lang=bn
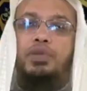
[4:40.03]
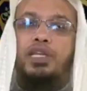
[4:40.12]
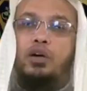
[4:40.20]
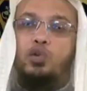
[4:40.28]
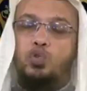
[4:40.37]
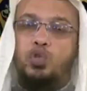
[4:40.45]

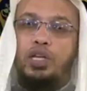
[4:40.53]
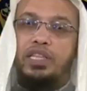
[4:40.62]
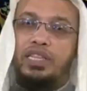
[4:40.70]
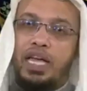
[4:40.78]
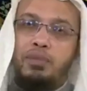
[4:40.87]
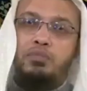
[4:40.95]
বিনা গোসলে
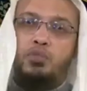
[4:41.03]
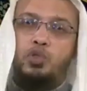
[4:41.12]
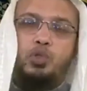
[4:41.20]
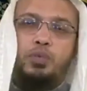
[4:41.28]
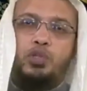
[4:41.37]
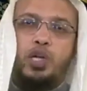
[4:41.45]
তেমম
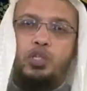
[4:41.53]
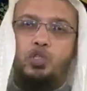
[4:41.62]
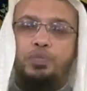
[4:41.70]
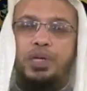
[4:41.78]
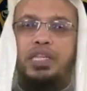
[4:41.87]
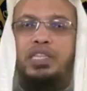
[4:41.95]
শুধুমাত্র
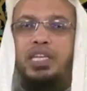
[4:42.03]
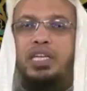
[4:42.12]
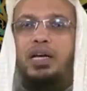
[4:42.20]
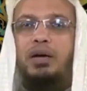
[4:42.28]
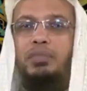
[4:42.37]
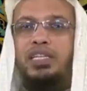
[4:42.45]
একজন ব্যক্তি
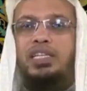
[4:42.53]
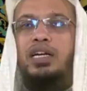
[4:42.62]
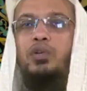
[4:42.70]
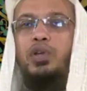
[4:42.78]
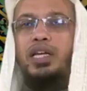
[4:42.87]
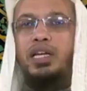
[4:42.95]
মাসা
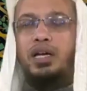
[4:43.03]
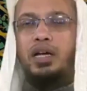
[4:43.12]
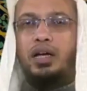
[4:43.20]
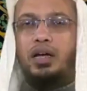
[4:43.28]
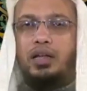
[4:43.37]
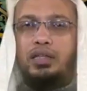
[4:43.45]
করে
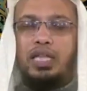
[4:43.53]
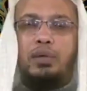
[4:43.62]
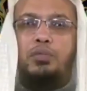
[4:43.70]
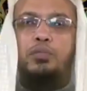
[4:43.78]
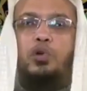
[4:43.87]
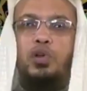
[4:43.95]

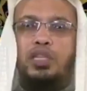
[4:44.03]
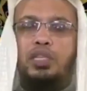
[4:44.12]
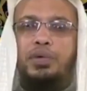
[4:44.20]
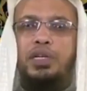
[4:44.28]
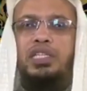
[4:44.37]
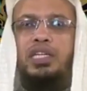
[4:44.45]
তেমম করে
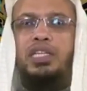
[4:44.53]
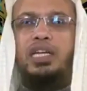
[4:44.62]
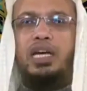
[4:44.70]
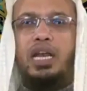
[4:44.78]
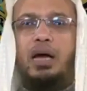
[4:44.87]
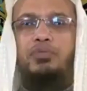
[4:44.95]
দিতে পারেন
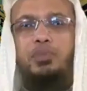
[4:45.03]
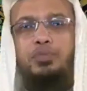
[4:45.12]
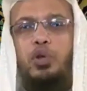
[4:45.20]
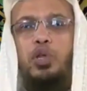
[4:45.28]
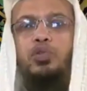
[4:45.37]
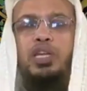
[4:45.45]
সেক্ষেত্রে গ্লাভস
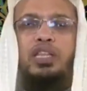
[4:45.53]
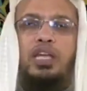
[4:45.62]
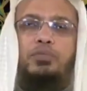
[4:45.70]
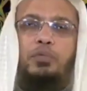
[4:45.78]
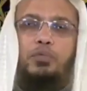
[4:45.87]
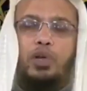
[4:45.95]
পরেও তিনি
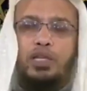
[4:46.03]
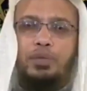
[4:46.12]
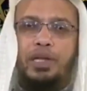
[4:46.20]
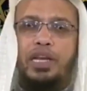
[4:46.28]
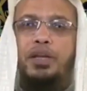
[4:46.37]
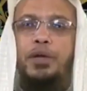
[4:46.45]
তেমম
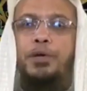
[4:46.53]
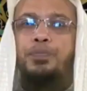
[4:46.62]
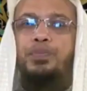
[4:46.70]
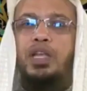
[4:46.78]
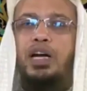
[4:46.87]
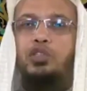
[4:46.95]
করাতে পারেন
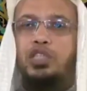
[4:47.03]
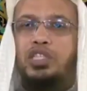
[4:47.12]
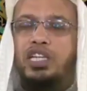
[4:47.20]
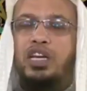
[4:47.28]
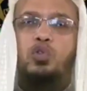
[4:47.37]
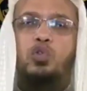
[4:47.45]
আর যদি
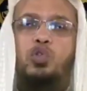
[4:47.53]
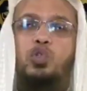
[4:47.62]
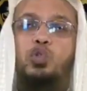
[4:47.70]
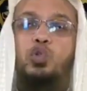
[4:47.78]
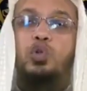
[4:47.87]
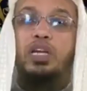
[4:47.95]
সেটারও কোনো
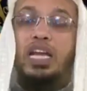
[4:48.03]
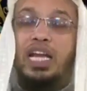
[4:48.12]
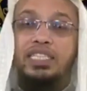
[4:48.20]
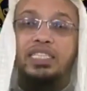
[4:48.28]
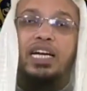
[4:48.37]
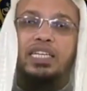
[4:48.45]
সুযোগ
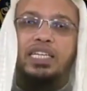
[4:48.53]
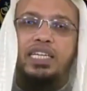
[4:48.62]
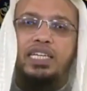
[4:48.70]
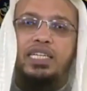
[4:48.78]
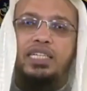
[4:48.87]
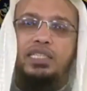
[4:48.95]
না থাকে
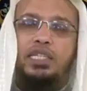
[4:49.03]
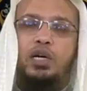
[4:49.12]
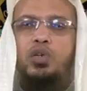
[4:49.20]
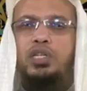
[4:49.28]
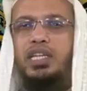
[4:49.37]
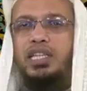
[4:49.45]

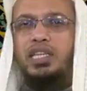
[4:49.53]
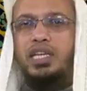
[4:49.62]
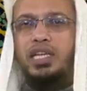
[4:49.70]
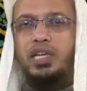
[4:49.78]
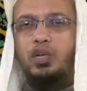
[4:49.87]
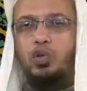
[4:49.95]
তাহলে
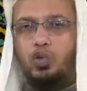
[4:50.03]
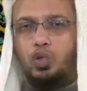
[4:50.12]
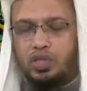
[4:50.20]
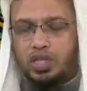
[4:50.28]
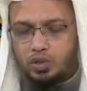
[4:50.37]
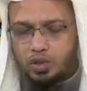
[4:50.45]
সেক্ষেত্রে
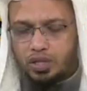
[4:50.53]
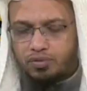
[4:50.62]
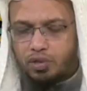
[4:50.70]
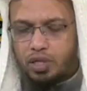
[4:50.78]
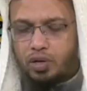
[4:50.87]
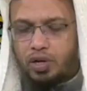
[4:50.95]
গোসল ছাড়া যদি
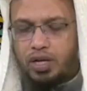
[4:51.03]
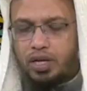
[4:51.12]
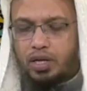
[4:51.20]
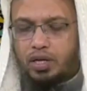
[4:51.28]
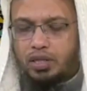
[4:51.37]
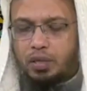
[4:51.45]
দাফন দেওয়া হয়
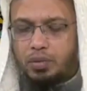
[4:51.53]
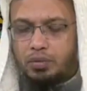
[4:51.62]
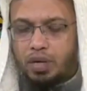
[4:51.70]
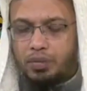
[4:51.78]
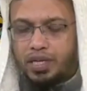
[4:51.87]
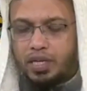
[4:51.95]

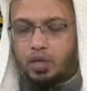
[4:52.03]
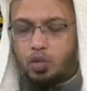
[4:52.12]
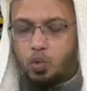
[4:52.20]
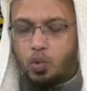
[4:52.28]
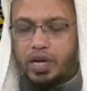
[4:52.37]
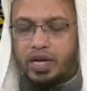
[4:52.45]
সার্বিকভাবে
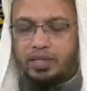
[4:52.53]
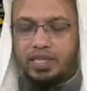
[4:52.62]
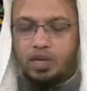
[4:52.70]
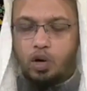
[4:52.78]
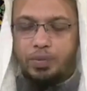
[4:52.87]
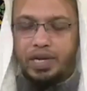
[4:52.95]
গুণাকার
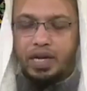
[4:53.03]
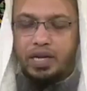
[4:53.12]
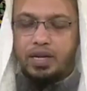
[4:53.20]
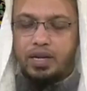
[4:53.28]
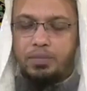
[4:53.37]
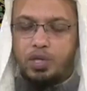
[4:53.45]
তিনি হবেন না
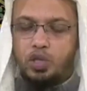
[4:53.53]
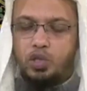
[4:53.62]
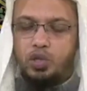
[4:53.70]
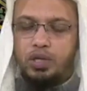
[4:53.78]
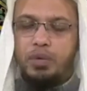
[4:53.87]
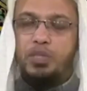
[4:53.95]

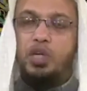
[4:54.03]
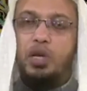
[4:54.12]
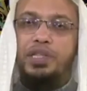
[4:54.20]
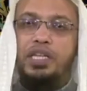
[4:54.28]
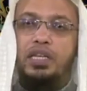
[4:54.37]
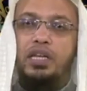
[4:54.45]
প্রিদর্শক এ
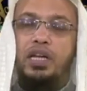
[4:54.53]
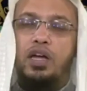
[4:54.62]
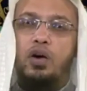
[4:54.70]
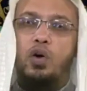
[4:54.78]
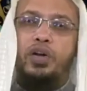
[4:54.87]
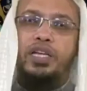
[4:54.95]
বিষয়ে আমাদের
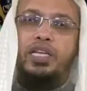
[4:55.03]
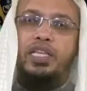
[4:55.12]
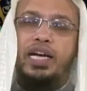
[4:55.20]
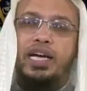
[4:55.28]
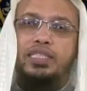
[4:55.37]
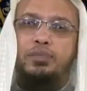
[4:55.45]
অনেককে
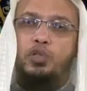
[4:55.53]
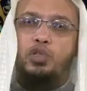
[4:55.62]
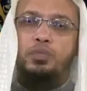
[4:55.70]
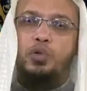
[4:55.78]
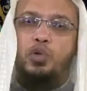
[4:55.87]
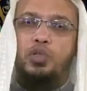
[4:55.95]
দেখা যায়
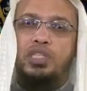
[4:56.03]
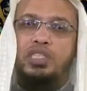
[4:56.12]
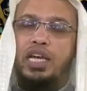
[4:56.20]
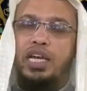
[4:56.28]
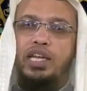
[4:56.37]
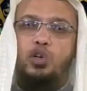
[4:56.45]
মন্তব্য করতে
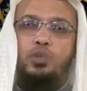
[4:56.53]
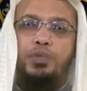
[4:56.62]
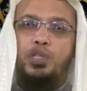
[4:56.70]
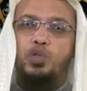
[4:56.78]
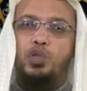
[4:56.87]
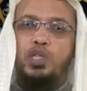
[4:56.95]
যে আল্লাহ এরকম
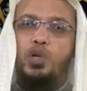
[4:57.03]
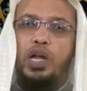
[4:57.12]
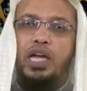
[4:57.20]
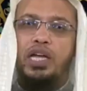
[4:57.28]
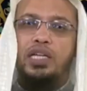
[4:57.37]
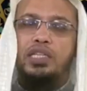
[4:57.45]
মৃত্যু দিও
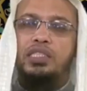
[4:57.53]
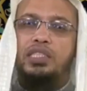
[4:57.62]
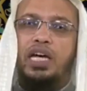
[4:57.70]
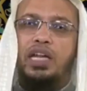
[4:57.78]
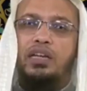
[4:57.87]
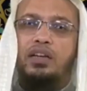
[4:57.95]
না
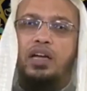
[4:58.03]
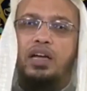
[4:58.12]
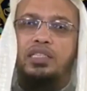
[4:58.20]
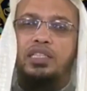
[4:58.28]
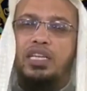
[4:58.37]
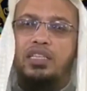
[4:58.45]
যার
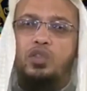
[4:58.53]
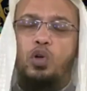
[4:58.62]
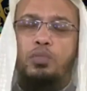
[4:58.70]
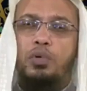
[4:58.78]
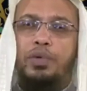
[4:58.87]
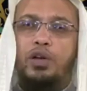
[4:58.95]
জানাজাতে
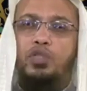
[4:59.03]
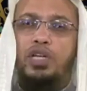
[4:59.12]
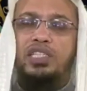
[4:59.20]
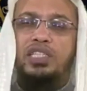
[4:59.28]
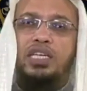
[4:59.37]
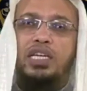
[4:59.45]
অল্প মানুষ
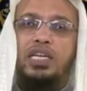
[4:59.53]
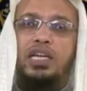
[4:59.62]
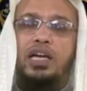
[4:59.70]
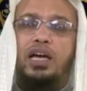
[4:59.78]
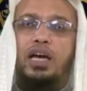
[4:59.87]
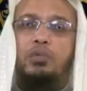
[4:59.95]
আছে
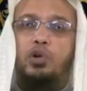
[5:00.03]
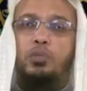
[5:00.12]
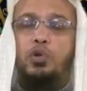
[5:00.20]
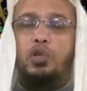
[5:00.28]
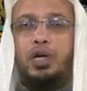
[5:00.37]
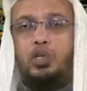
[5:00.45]
এবং
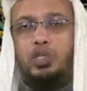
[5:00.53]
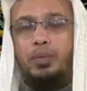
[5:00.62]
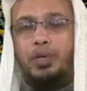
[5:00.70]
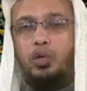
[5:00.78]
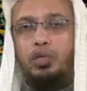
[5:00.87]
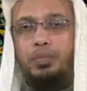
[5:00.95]
পরিবারও
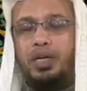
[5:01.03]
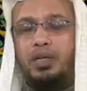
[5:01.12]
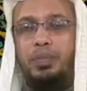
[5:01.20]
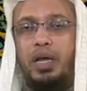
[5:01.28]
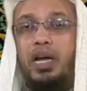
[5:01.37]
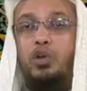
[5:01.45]
সামিল হতে
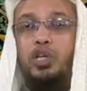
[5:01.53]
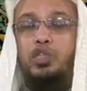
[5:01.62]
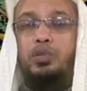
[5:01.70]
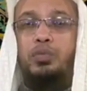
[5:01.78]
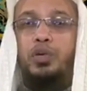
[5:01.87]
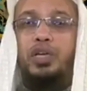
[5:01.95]
পারে না অনেক
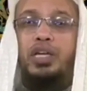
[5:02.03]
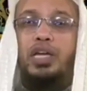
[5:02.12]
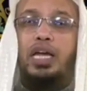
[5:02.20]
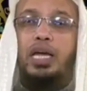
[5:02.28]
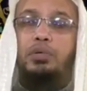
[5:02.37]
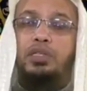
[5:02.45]
সময়
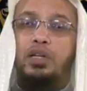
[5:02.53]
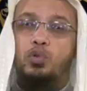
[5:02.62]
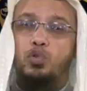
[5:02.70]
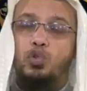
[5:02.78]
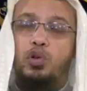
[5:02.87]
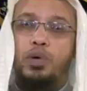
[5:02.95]
এবং তার
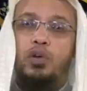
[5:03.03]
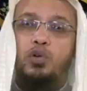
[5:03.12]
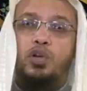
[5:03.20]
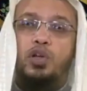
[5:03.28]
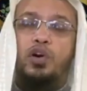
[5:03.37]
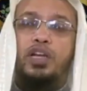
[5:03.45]
গোসলও ভালো
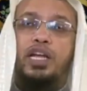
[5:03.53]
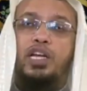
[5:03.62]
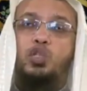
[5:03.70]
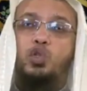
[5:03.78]
করে হয় না